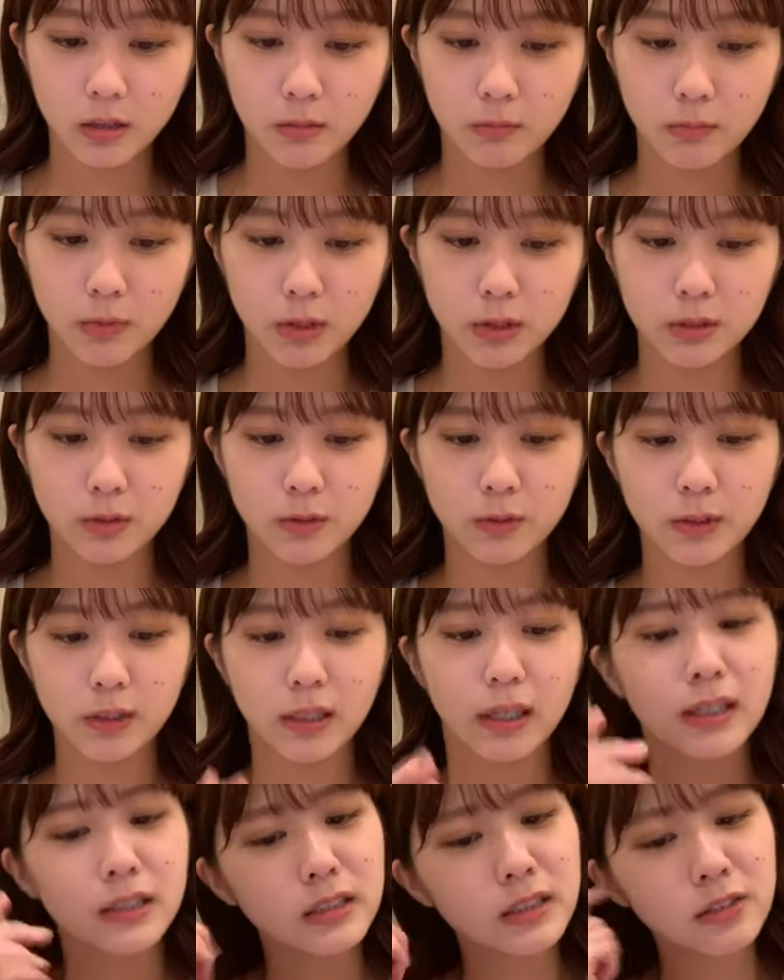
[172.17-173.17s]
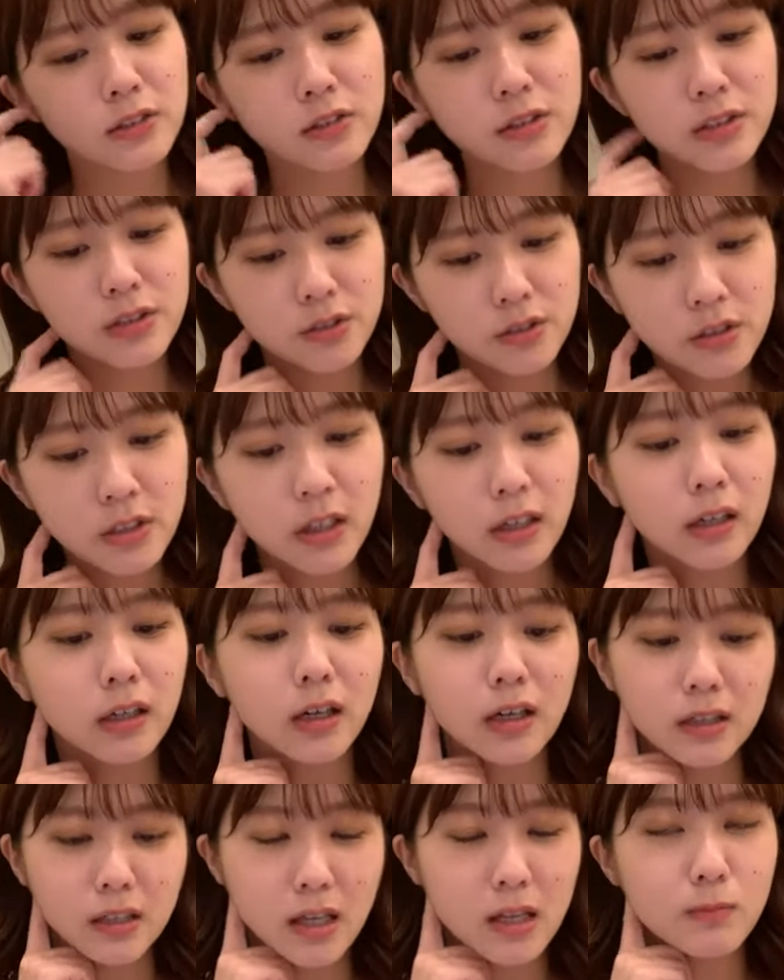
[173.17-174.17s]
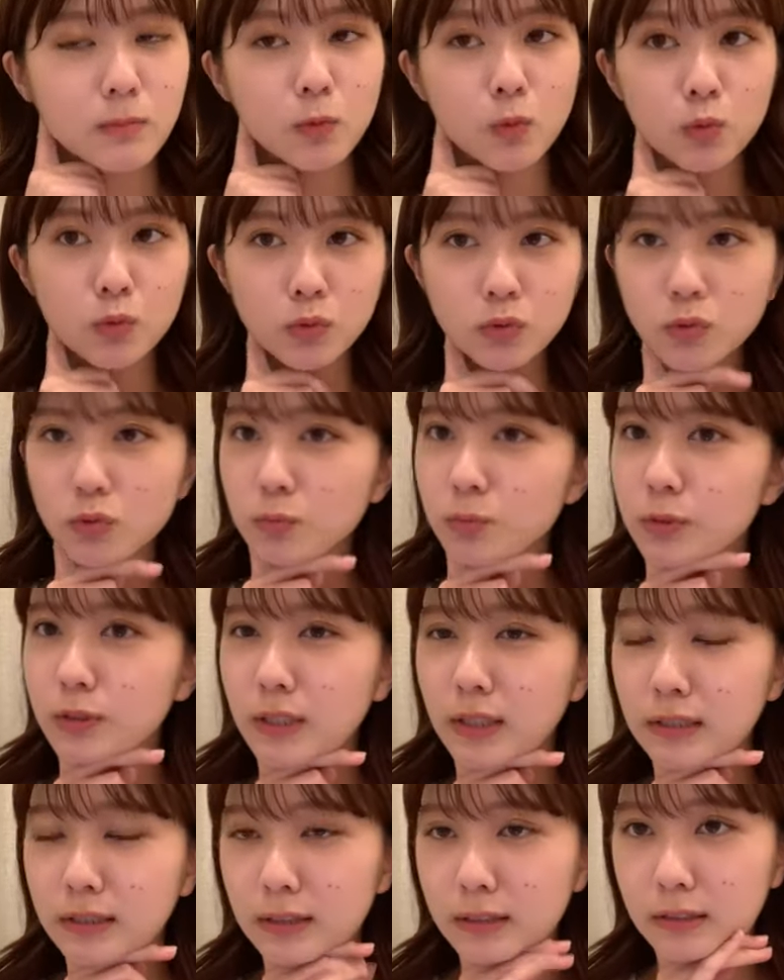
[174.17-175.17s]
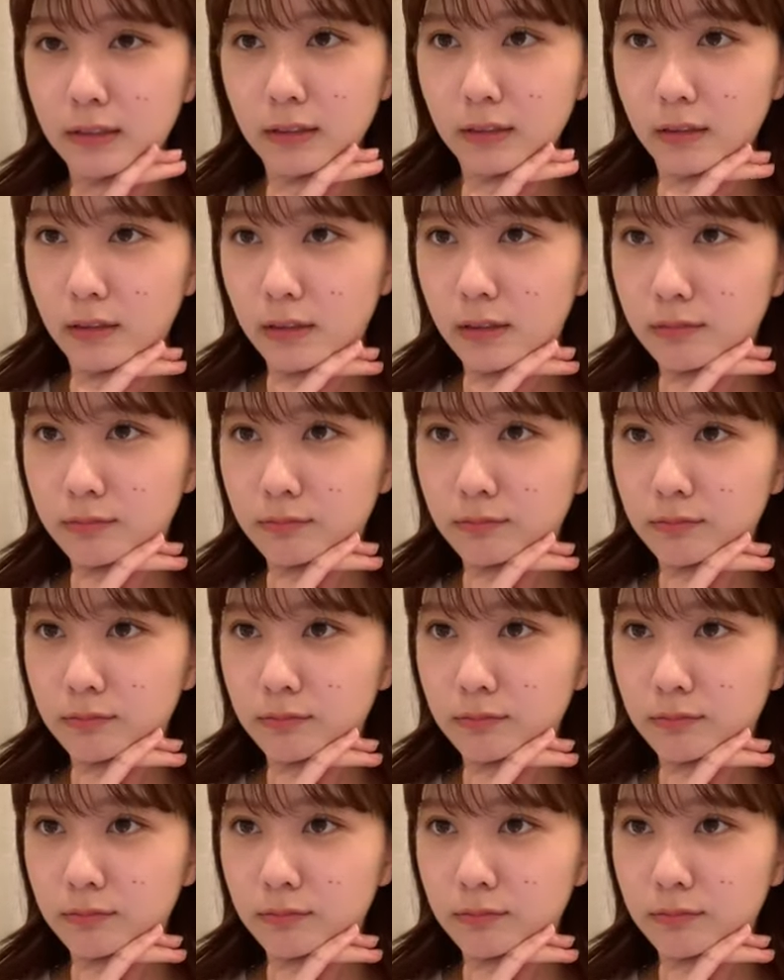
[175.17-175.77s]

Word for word: まあそんな感じの2週間かなもうほとんど舞台だったから